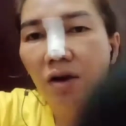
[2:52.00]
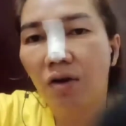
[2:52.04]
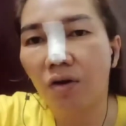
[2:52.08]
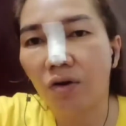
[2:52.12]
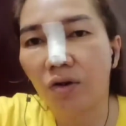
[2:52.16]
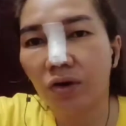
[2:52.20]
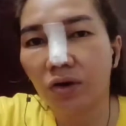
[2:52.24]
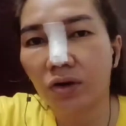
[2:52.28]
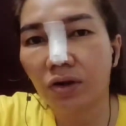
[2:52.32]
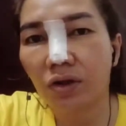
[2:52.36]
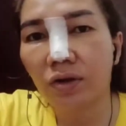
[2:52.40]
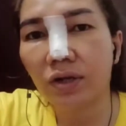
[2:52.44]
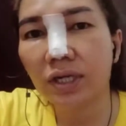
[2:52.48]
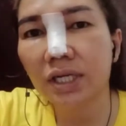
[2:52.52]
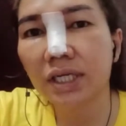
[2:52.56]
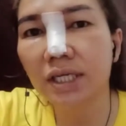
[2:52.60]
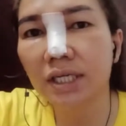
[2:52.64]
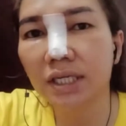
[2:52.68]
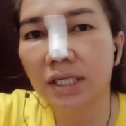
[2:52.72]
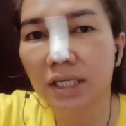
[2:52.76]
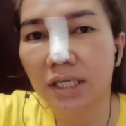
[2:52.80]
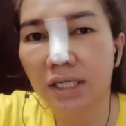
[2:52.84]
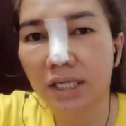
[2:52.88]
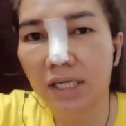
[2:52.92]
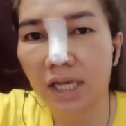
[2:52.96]
นก็คือ
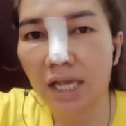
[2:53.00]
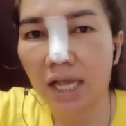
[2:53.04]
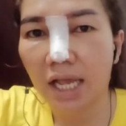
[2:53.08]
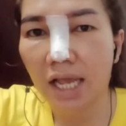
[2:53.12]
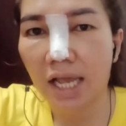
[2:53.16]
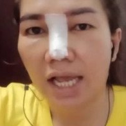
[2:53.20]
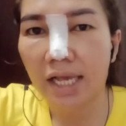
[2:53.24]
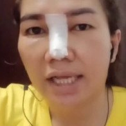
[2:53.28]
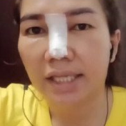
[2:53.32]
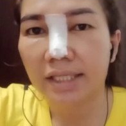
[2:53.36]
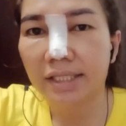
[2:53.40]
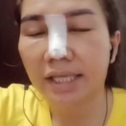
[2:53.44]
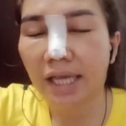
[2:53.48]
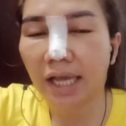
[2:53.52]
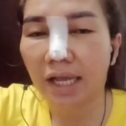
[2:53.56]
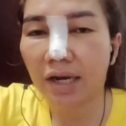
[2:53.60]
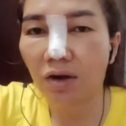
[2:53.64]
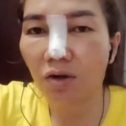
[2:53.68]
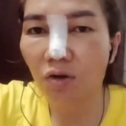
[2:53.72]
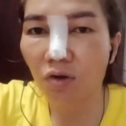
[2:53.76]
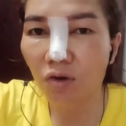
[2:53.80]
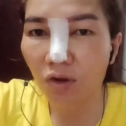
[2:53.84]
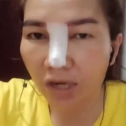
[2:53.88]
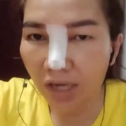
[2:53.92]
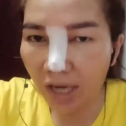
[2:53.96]
จะนอ
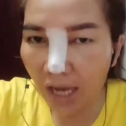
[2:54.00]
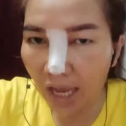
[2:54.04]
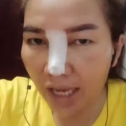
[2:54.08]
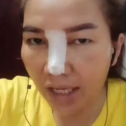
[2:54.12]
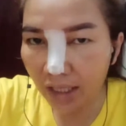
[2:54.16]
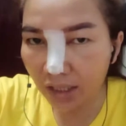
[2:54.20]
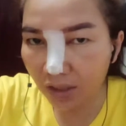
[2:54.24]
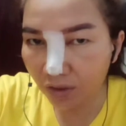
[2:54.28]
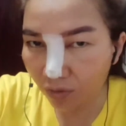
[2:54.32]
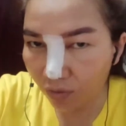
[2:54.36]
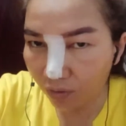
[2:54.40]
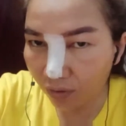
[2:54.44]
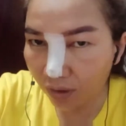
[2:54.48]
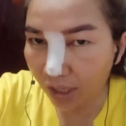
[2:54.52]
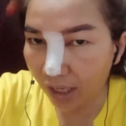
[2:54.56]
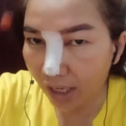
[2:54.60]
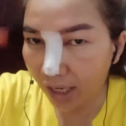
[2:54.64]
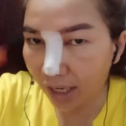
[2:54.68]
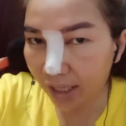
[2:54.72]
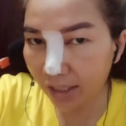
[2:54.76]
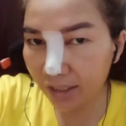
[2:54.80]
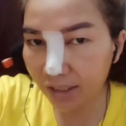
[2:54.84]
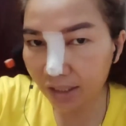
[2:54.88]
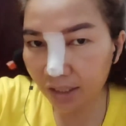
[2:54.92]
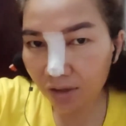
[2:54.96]
นหน้าตรงนะคะ
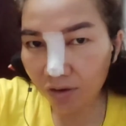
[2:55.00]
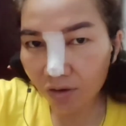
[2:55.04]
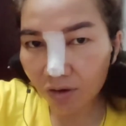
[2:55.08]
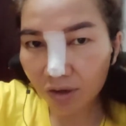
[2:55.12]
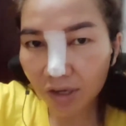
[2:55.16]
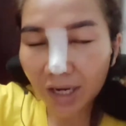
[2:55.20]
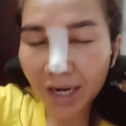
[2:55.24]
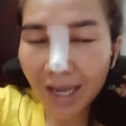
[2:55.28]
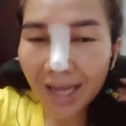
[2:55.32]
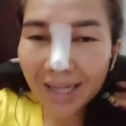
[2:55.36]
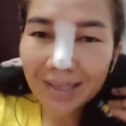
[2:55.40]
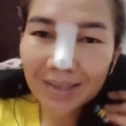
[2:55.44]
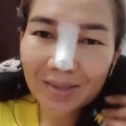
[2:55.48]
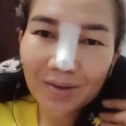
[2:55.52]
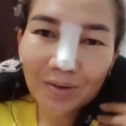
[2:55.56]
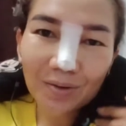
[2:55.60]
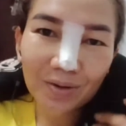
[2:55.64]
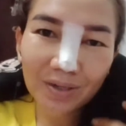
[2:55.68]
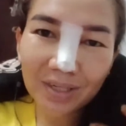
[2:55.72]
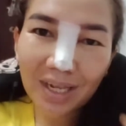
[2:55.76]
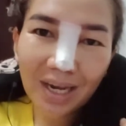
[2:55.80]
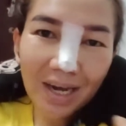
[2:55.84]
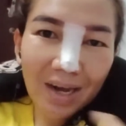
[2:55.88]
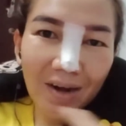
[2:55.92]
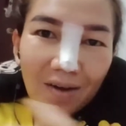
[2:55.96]
จะนอนหน้าตรง
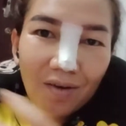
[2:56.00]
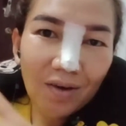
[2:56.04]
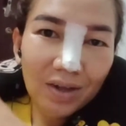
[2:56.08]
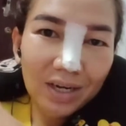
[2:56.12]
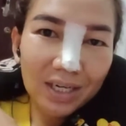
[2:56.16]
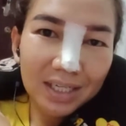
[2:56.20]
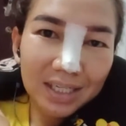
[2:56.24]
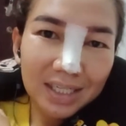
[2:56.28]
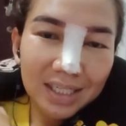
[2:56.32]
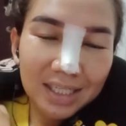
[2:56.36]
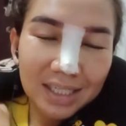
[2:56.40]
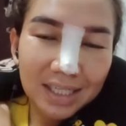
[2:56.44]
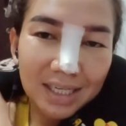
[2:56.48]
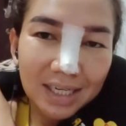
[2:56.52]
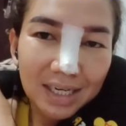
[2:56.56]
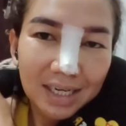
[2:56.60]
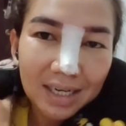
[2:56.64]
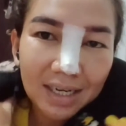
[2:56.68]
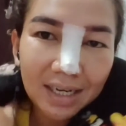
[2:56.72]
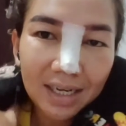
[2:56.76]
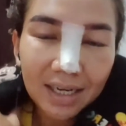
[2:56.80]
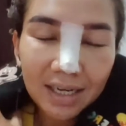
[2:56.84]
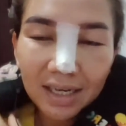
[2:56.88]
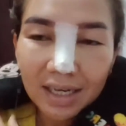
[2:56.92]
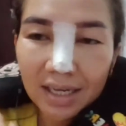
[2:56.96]
ตลอด
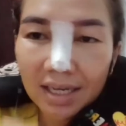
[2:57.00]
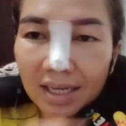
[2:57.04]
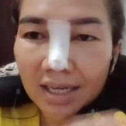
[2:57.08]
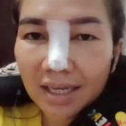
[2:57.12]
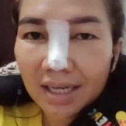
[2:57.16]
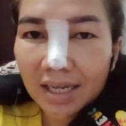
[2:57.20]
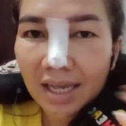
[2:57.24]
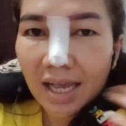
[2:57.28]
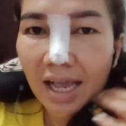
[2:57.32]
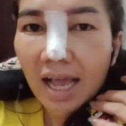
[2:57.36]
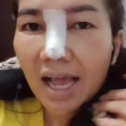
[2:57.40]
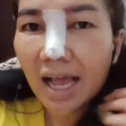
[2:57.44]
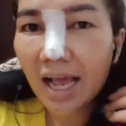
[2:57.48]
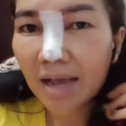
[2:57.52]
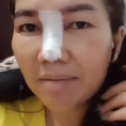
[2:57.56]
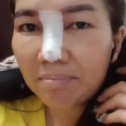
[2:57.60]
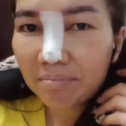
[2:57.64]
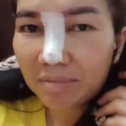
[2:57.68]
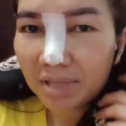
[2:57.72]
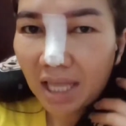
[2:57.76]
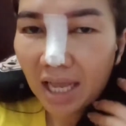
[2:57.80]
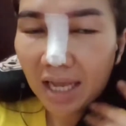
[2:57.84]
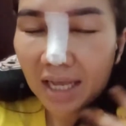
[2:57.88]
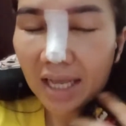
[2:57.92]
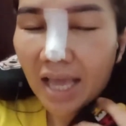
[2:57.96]
ห้าม
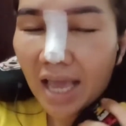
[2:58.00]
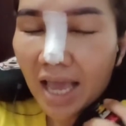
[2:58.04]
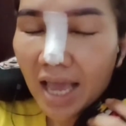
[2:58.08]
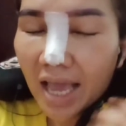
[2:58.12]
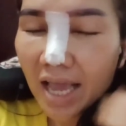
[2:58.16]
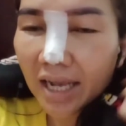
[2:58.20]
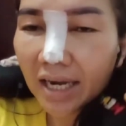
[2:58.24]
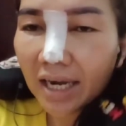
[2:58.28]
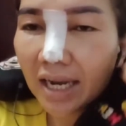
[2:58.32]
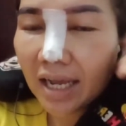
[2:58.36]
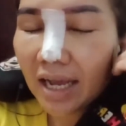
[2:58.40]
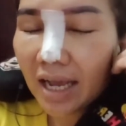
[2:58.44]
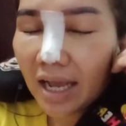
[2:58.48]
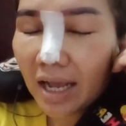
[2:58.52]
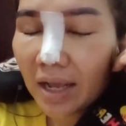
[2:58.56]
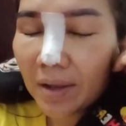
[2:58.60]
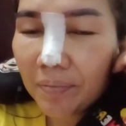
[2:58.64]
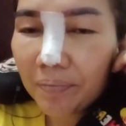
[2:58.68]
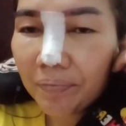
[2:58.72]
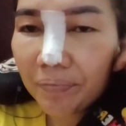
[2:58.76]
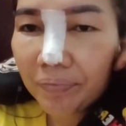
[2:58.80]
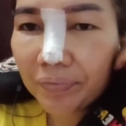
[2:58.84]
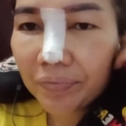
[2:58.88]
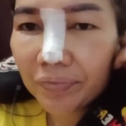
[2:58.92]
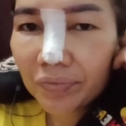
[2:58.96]
ตะแคงนะคะ
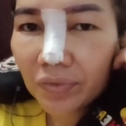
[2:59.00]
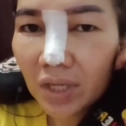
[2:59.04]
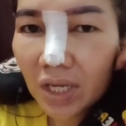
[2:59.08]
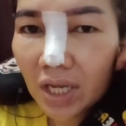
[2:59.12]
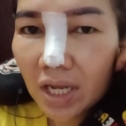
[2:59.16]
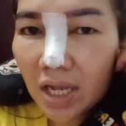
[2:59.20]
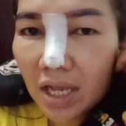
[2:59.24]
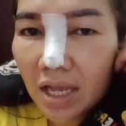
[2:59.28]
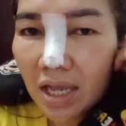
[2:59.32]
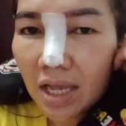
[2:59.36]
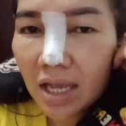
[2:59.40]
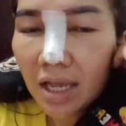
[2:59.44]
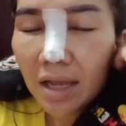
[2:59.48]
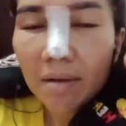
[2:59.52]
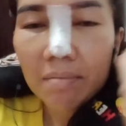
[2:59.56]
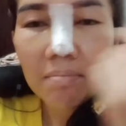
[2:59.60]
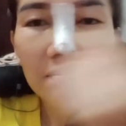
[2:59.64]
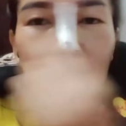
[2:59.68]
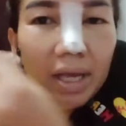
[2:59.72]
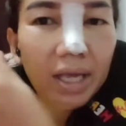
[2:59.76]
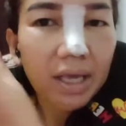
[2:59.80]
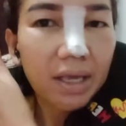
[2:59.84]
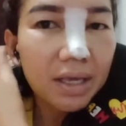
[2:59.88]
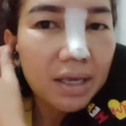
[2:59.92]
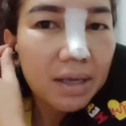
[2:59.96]
ไม่
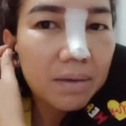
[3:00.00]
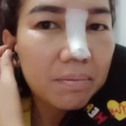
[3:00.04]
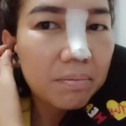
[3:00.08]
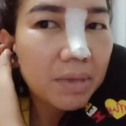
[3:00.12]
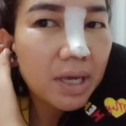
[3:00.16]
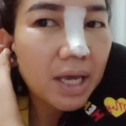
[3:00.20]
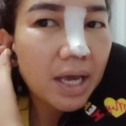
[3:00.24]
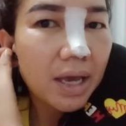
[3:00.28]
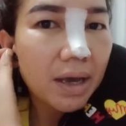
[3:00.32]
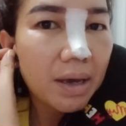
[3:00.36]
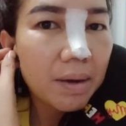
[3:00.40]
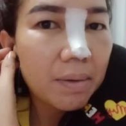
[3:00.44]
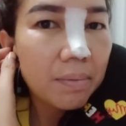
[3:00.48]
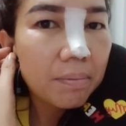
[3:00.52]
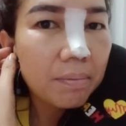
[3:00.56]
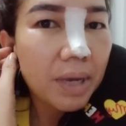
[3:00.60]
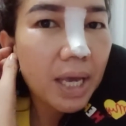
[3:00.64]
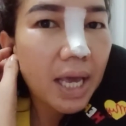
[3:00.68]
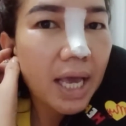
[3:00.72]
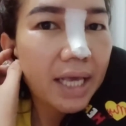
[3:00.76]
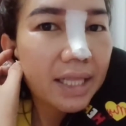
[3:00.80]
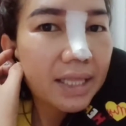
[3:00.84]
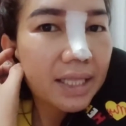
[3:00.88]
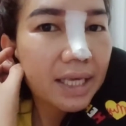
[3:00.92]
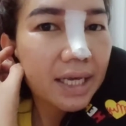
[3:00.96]
ไม่ ไม่ให้
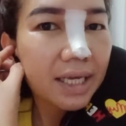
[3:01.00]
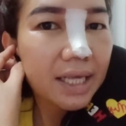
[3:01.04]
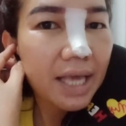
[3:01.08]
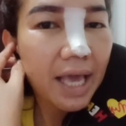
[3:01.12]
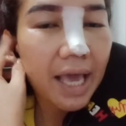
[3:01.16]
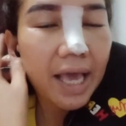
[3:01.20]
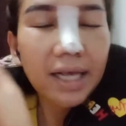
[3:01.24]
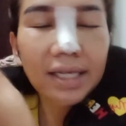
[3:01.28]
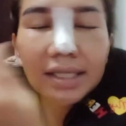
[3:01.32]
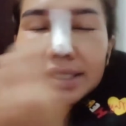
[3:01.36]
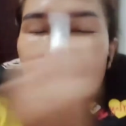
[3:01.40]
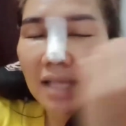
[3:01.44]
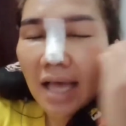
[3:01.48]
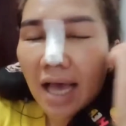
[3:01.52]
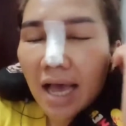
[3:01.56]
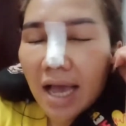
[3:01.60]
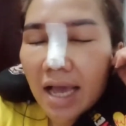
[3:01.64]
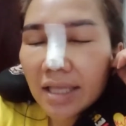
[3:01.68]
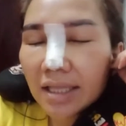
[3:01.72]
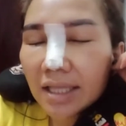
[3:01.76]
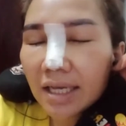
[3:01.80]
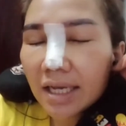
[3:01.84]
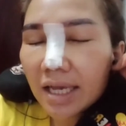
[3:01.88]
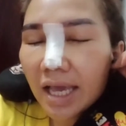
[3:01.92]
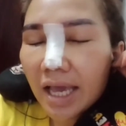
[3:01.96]
ตะแคงซ้าย ตะ
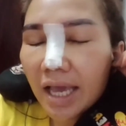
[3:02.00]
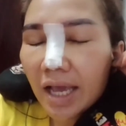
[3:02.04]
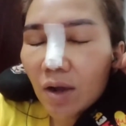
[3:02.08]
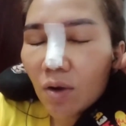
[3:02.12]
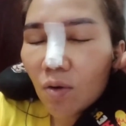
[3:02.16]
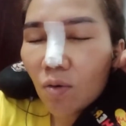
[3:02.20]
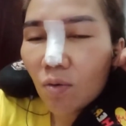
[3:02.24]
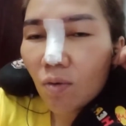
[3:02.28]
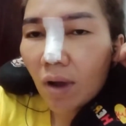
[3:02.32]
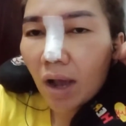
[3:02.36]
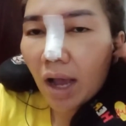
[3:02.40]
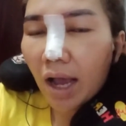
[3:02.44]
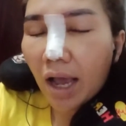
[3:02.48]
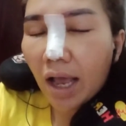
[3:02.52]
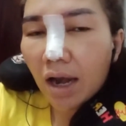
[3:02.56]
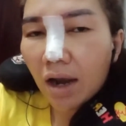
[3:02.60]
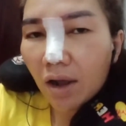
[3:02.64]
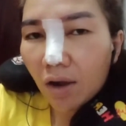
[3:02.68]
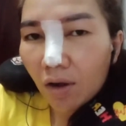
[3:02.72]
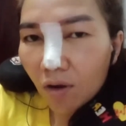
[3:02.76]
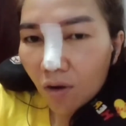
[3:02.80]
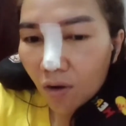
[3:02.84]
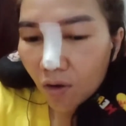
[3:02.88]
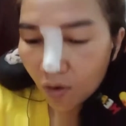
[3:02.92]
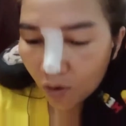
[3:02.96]
แคงขวา แล้ว
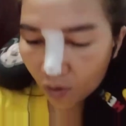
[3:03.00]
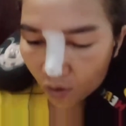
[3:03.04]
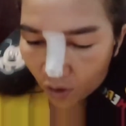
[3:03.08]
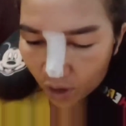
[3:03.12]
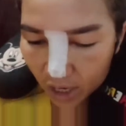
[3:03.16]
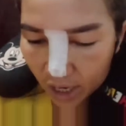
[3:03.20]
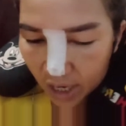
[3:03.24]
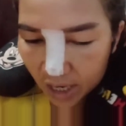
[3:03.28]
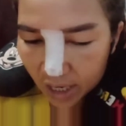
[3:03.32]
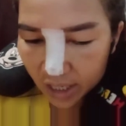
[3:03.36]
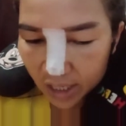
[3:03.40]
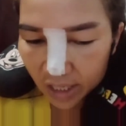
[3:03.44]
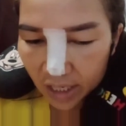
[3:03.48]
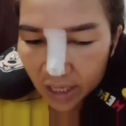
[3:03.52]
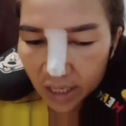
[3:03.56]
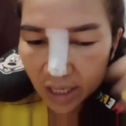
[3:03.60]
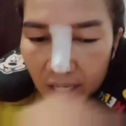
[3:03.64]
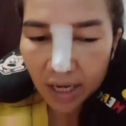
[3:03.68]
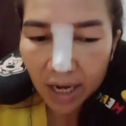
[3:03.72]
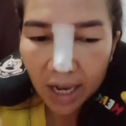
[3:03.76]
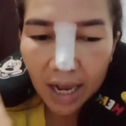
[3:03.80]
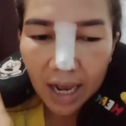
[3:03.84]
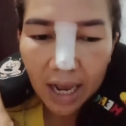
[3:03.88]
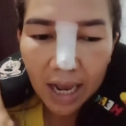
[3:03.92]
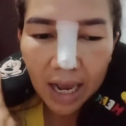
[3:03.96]
ก็กินอา
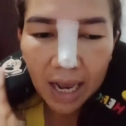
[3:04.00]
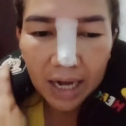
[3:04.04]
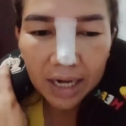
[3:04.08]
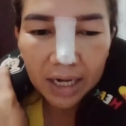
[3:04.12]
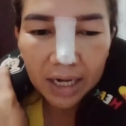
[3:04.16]
หารนี่